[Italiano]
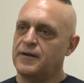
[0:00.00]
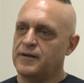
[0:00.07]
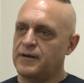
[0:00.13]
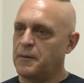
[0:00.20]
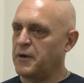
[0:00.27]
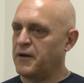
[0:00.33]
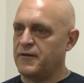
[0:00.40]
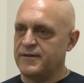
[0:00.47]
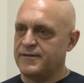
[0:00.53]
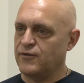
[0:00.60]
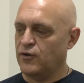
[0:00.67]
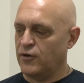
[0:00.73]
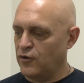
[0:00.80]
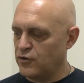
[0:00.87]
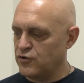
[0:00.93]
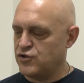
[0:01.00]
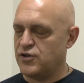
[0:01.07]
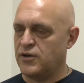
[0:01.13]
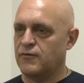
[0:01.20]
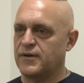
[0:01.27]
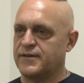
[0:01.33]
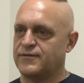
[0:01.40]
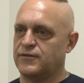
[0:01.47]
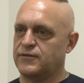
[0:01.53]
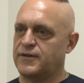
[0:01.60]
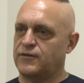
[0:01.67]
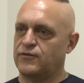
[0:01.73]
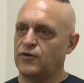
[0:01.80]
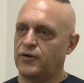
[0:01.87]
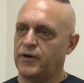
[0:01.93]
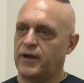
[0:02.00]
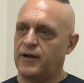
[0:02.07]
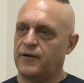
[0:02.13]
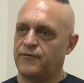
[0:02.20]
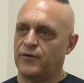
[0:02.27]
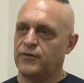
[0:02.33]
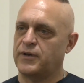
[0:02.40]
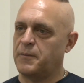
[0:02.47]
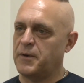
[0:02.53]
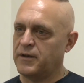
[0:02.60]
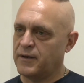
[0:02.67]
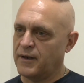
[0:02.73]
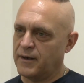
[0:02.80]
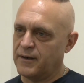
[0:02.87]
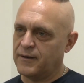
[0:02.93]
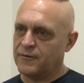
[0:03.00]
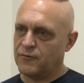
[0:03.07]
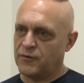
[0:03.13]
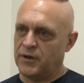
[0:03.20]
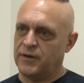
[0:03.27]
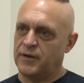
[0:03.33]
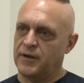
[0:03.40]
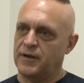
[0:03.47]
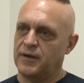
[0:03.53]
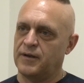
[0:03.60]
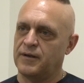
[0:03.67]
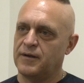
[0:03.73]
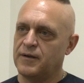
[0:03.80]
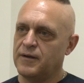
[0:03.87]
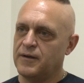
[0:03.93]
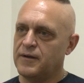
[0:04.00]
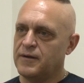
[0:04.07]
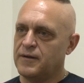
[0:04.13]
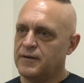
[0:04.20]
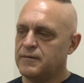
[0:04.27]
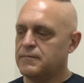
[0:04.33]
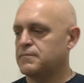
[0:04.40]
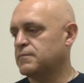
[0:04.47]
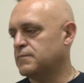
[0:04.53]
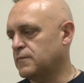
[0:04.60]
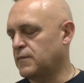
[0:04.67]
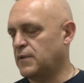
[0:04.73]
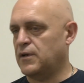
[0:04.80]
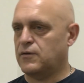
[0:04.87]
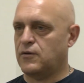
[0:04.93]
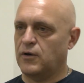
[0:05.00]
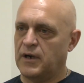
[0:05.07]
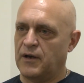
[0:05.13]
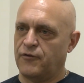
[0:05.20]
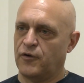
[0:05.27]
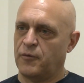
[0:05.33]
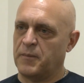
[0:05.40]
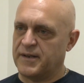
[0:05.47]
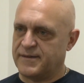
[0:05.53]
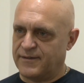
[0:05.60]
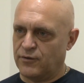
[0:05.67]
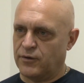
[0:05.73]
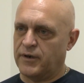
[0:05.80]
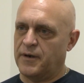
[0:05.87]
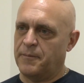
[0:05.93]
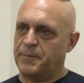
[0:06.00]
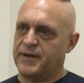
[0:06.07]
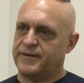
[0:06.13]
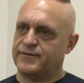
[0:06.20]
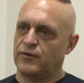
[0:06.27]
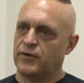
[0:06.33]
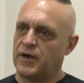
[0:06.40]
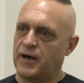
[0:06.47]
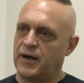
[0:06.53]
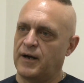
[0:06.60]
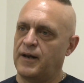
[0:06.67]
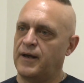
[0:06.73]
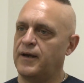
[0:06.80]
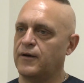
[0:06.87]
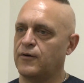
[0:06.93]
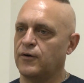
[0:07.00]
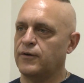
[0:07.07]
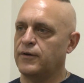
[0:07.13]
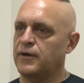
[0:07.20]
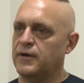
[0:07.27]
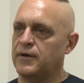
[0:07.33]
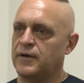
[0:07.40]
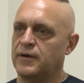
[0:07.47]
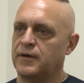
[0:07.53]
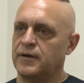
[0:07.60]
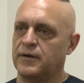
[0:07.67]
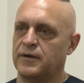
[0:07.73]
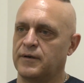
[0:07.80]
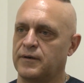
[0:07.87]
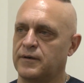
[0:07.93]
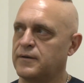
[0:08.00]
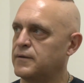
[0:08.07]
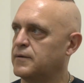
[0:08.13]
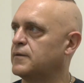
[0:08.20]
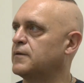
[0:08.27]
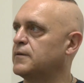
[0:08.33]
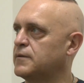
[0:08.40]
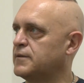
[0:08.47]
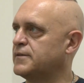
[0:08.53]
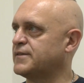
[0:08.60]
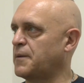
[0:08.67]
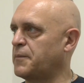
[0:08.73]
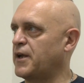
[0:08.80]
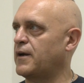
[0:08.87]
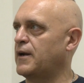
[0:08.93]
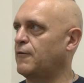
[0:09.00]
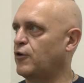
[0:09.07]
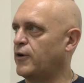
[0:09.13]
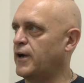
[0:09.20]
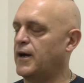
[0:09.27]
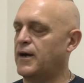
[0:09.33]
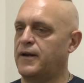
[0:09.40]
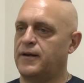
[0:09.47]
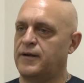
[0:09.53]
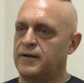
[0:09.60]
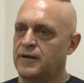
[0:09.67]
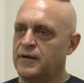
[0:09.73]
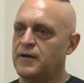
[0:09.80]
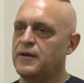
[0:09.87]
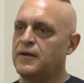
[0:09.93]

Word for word: la prevenzione oggi in questo settore è fondamentale, quindi con la formazione del personale, con eh, il saper lavorare,